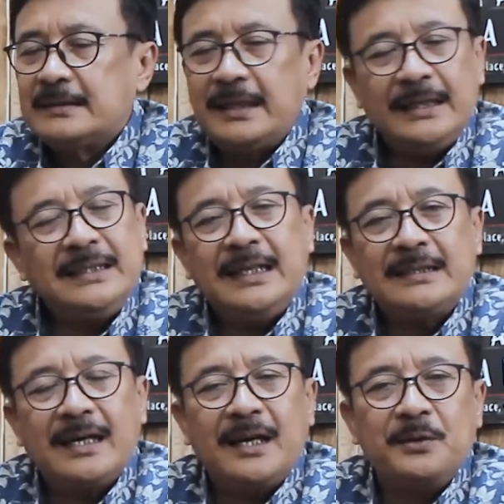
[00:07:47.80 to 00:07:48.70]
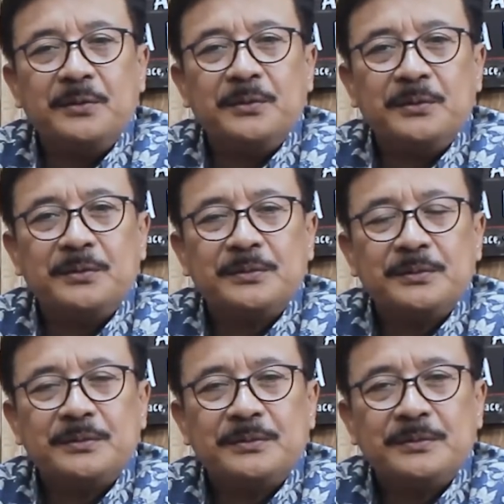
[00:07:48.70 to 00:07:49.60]
saya tidak terlalu
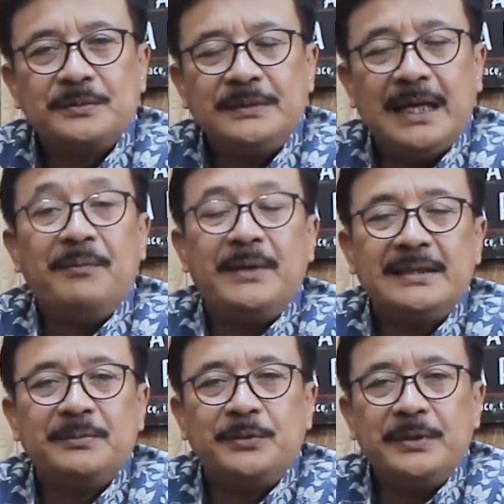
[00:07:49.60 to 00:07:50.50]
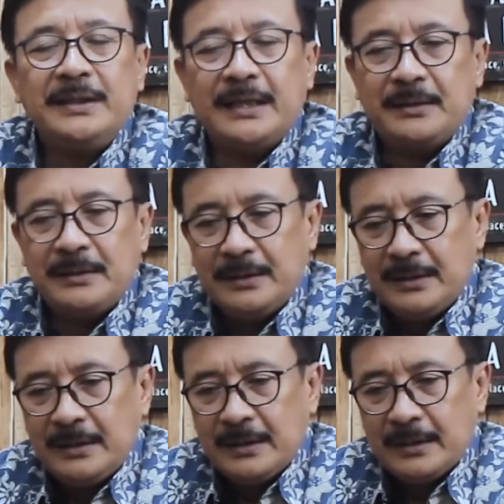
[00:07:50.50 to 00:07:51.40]
nyaman sebetulnya dengan
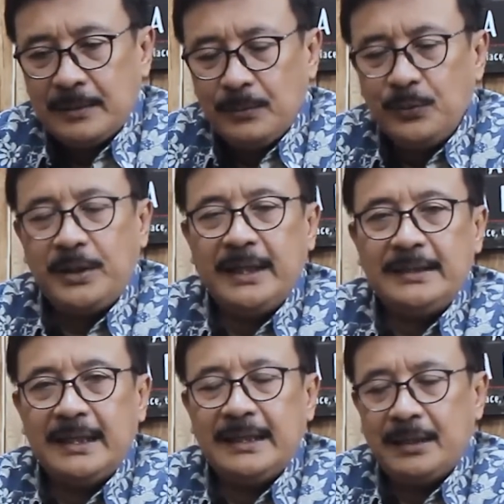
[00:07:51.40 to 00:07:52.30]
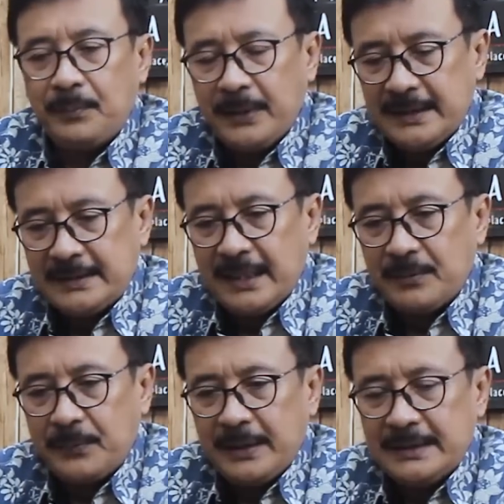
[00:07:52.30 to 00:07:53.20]
mudahnya ada
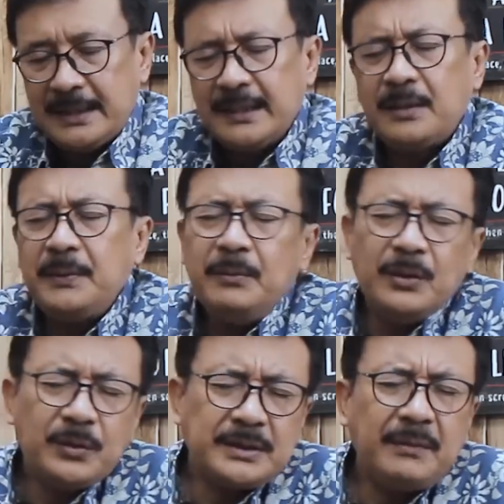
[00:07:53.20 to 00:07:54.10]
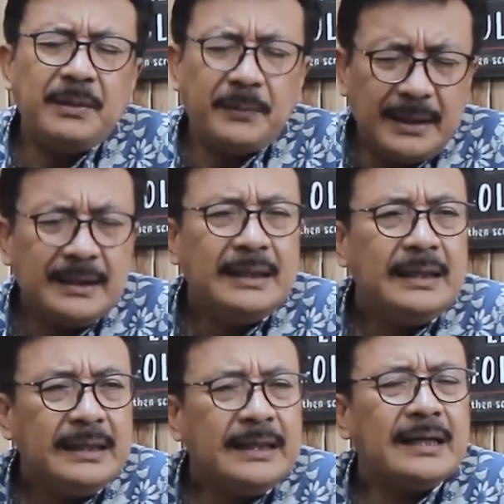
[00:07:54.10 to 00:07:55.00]
penistaan-penistaan tapi menurut saya memang
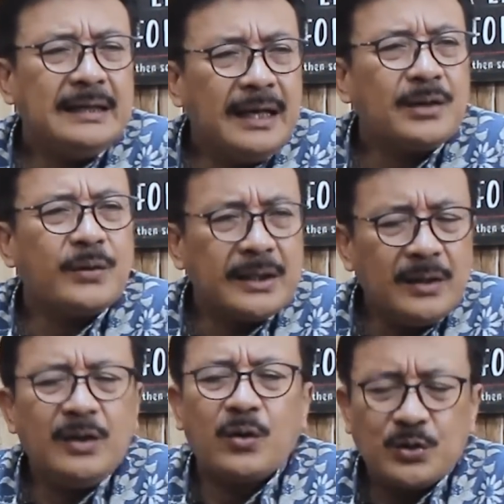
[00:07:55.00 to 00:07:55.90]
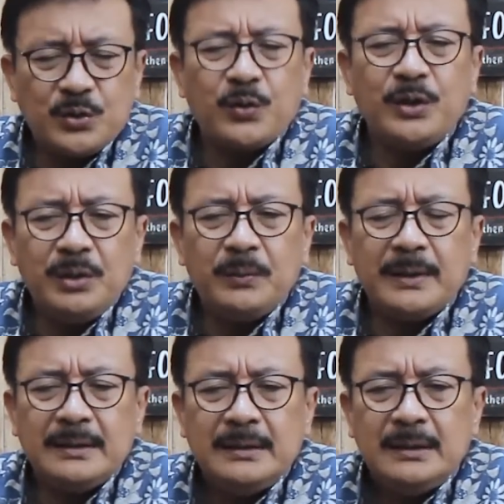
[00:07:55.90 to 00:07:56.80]
yang dilakukan oleh Suryo ini
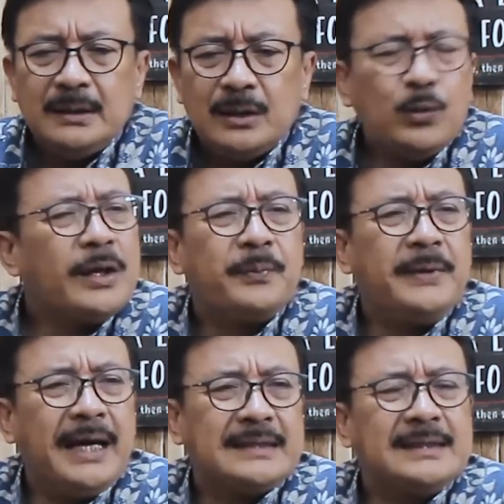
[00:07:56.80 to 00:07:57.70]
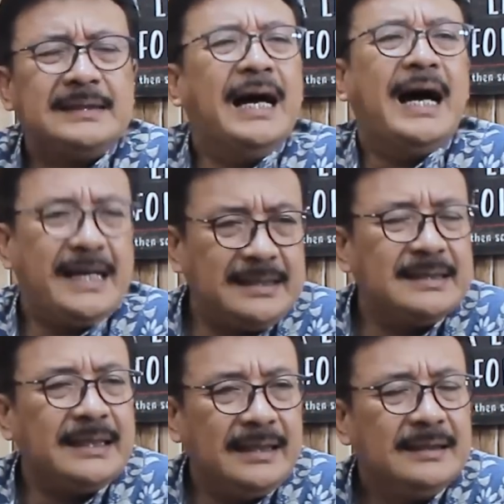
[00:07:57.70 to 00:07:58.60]
memang luar biasa jahat
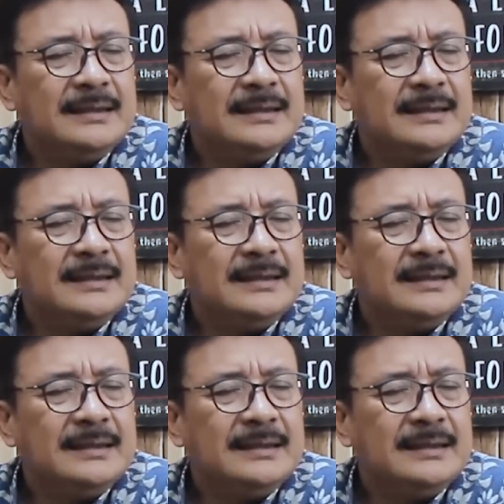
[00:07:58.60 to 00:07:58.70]
sih